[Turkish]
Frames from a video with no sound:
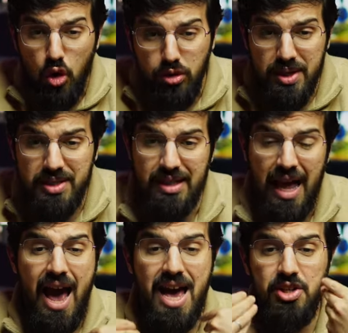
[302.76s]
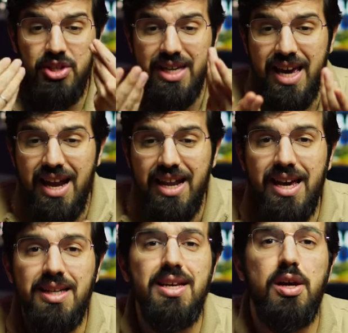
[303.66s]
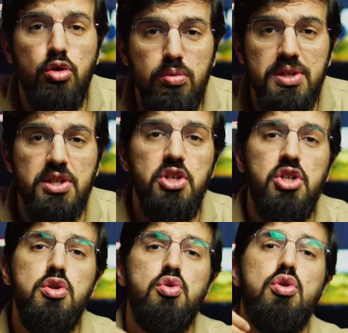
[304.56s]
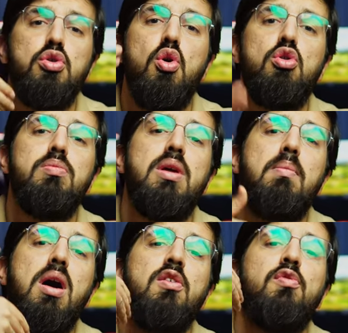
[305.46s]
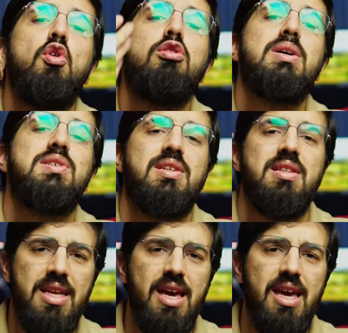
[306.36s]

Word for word: olmasın, her şey yerle yeksan olmasın, işin sonunda ölümle mahvolmasın